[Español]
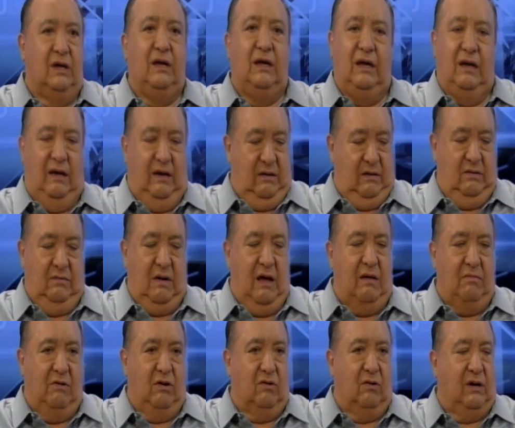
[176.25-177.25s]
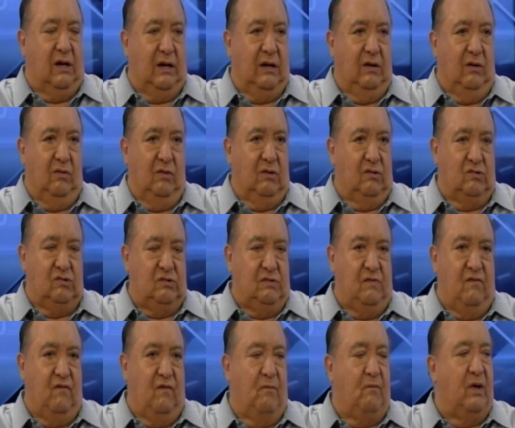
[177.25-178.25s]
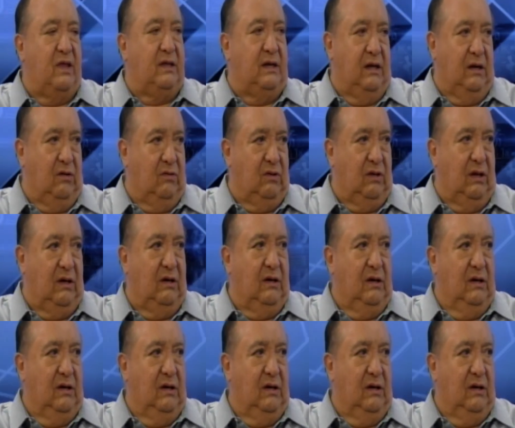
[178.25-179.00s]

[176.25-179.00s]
Y Álvaro Carrillo inclusive fue padrino de,